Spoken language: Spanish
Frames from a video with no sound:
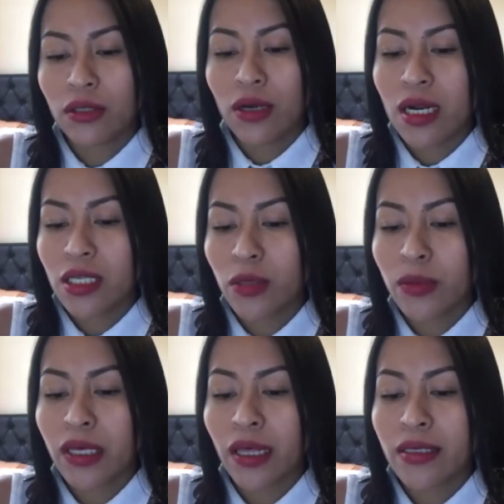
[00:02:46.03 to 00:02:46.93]
todas las
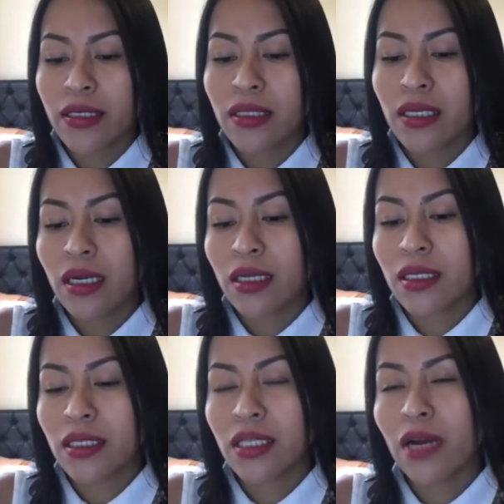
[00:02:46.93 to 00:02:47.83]
comunidades indígenas
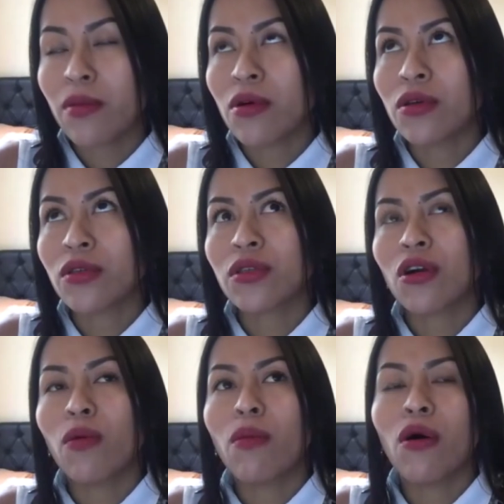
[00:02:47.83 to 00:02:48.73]
estamos
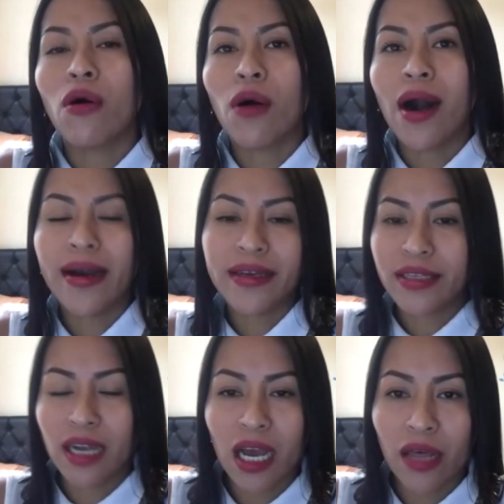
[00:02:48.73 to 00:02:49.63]
como
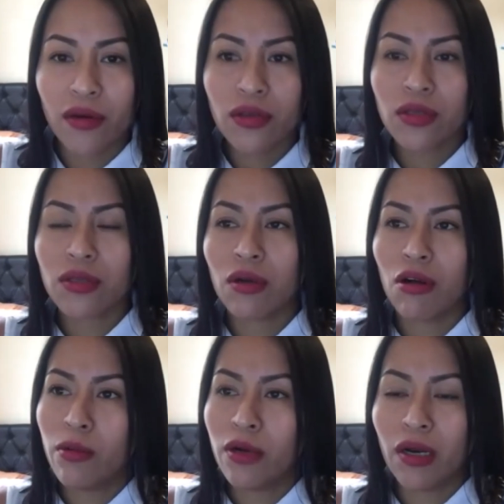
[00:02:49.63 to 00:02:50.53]
aislados,
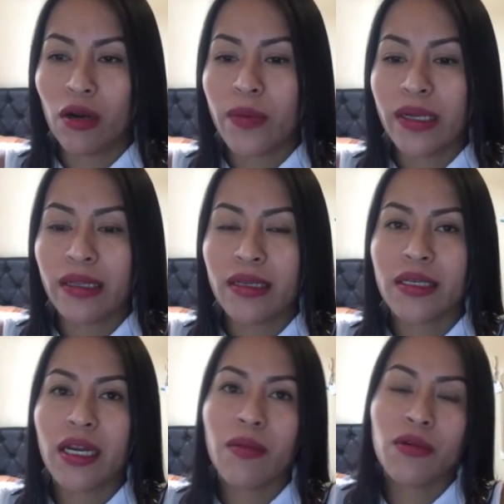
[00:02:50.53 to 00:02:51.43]
como que no
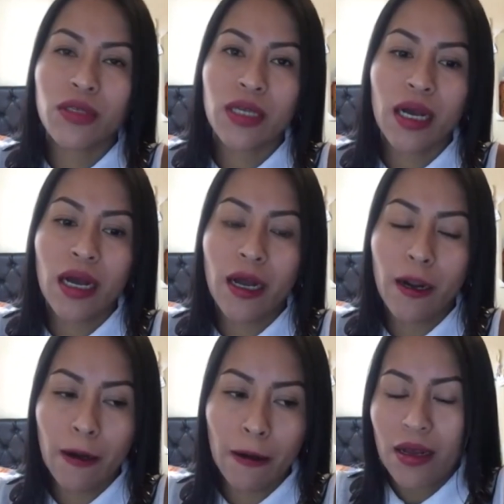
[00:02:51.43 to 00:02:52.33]
perteneciéramos
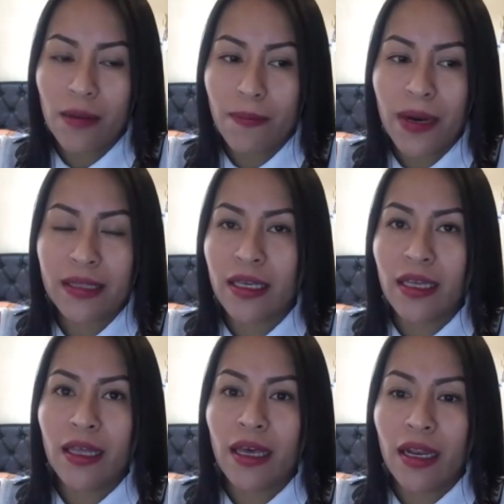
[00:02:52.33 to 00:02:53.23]
a parte
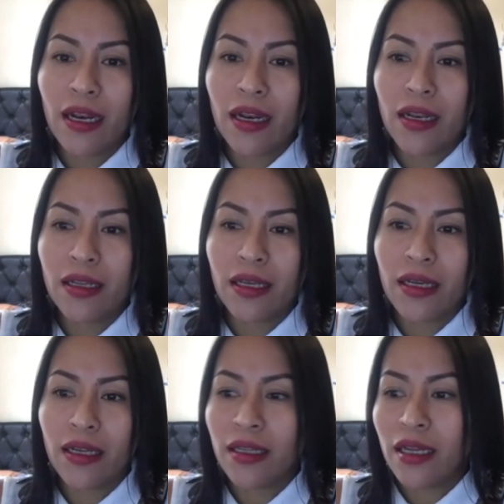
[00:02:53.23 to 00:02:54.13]
del,
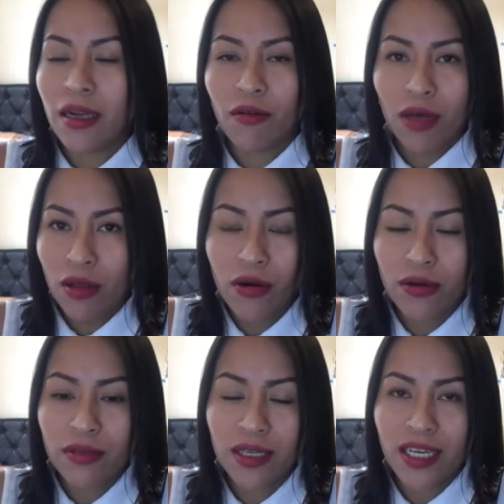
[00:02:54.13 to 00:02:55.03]
Ecuador,
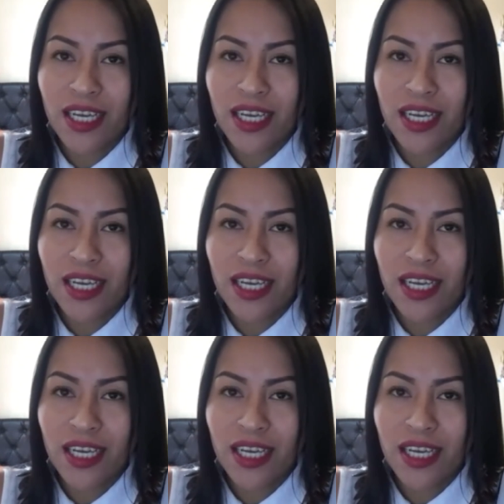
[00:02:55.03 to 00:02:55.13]
diría